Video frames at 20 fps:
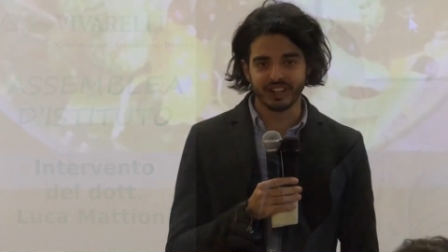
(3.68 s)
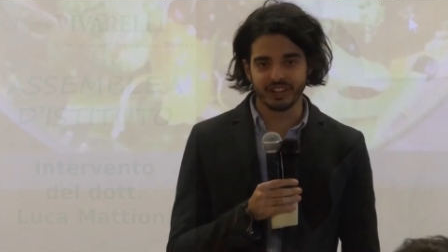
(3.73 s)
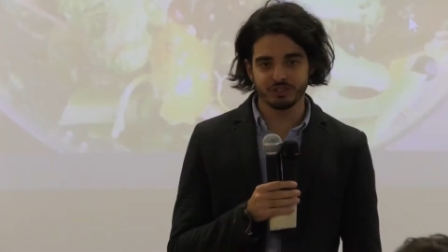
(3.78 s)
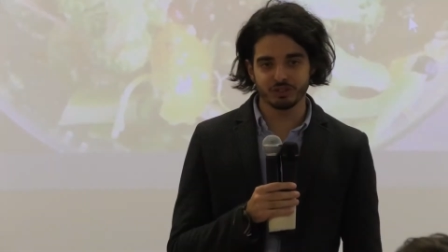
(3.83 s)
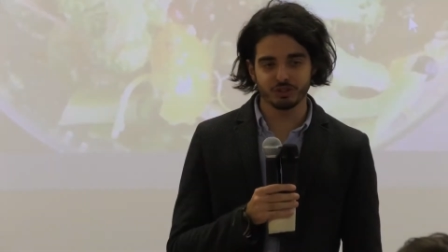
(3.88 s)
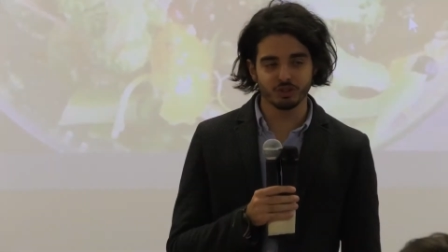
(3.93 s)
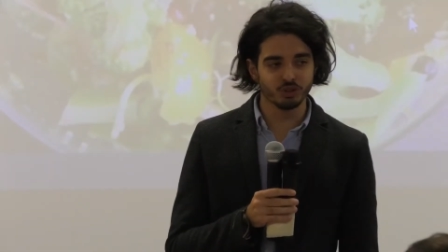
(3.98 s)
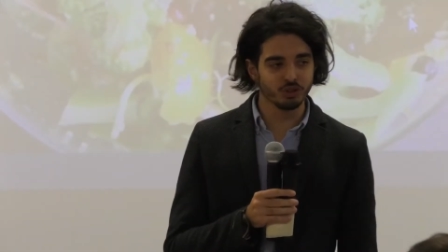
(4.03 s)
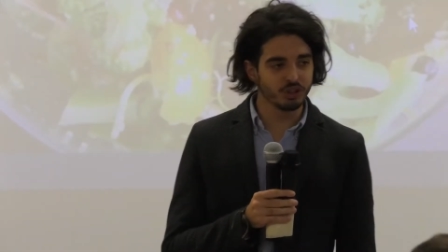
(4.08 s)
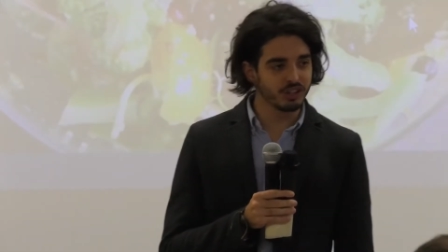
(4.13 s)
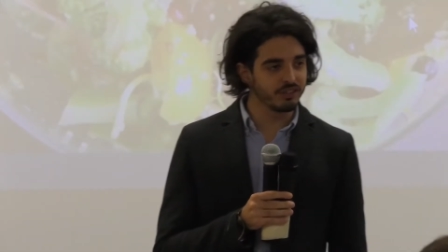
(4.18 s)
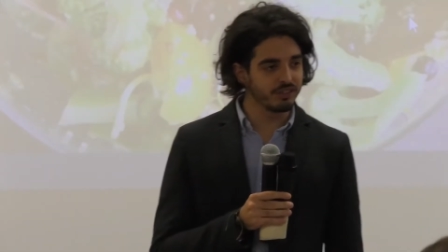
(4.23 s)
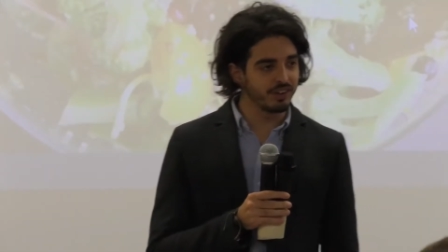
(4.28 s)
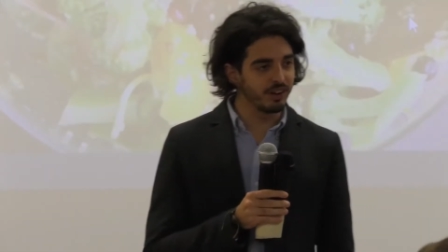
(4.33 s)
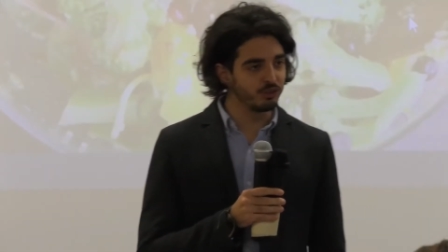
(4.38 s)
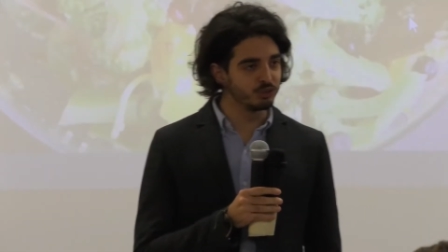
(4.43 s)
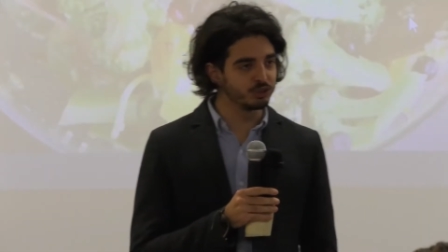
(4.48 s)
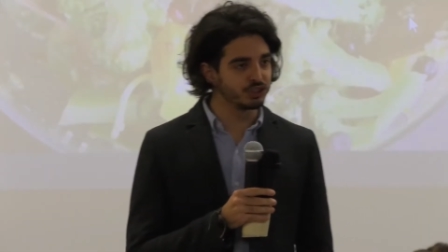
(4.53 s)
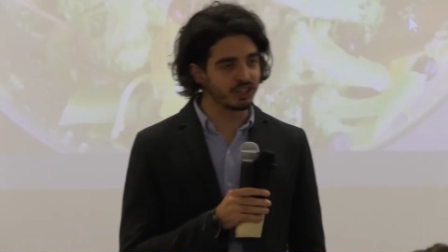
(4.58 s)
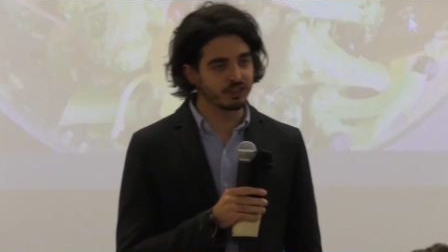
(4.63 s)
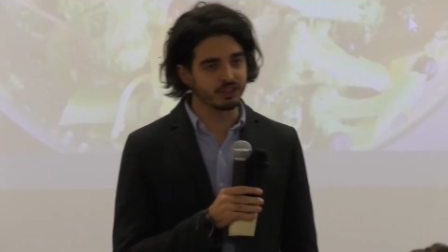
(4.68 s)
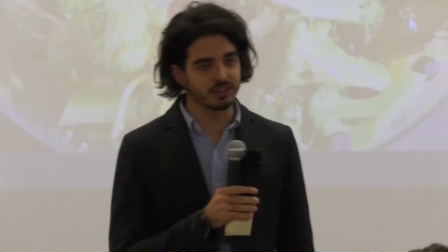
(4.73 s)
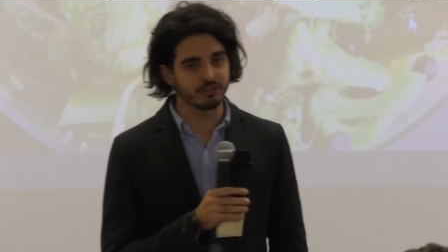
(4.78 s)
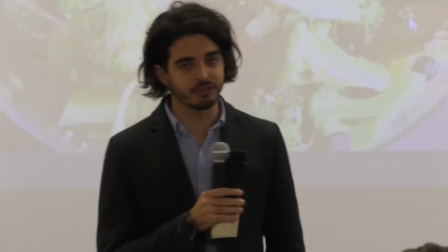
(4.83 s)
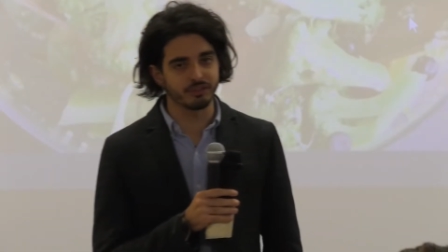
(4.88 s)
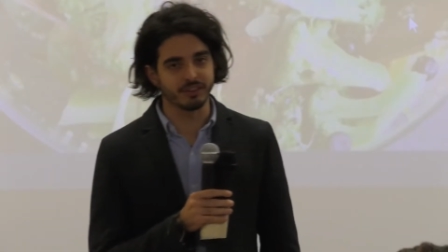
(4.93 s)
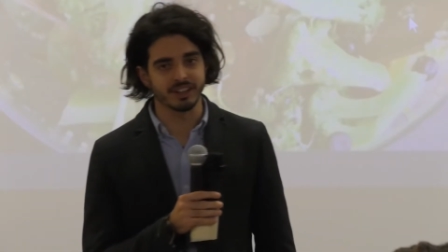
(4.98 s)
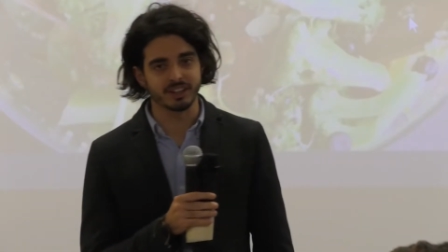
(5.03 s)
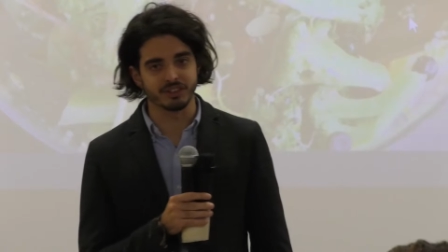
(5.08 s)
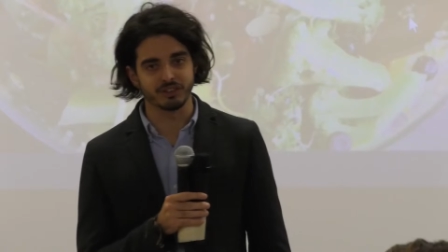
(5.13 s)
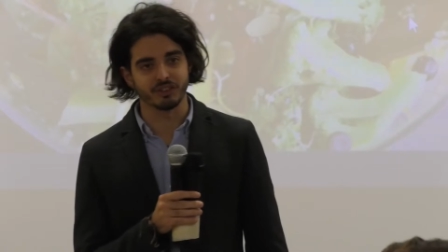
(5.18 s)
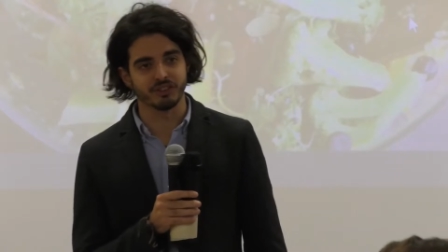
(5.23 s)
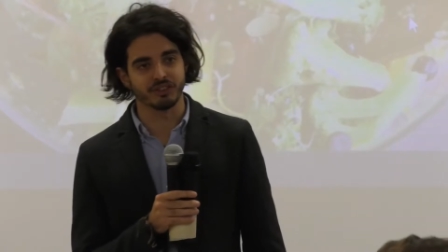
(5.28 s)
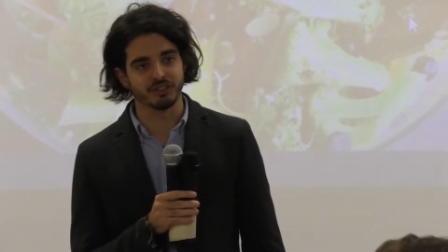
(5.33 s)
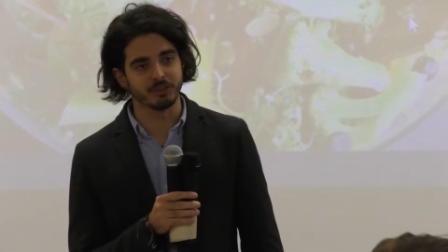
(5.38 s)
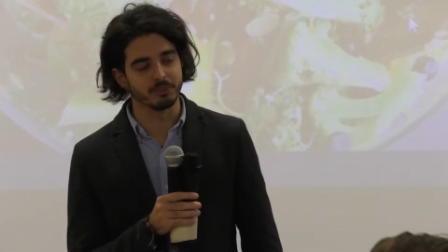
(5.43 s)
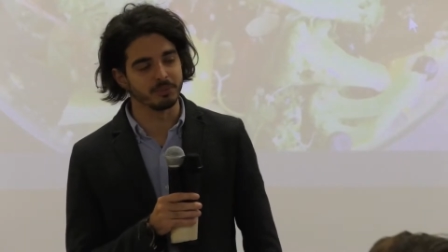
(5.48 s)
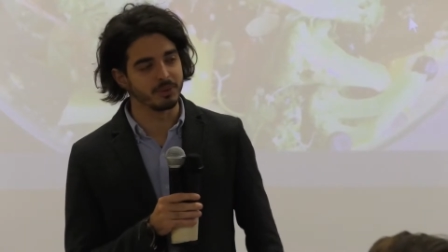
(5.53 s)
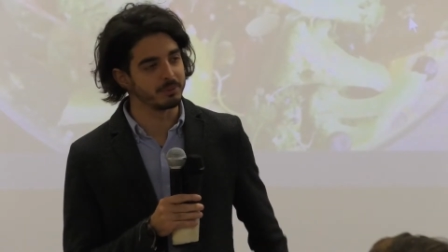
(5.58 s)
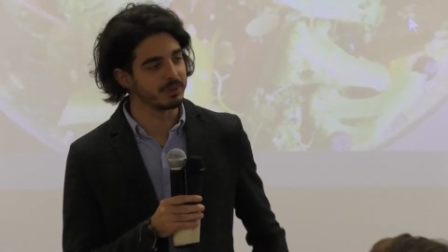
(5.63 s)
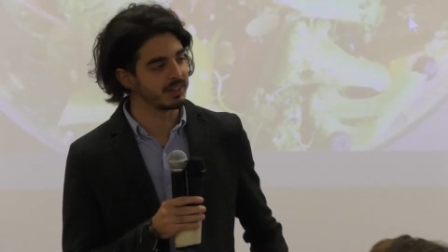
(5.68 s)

nascondo che fa un certo effetto, insomma,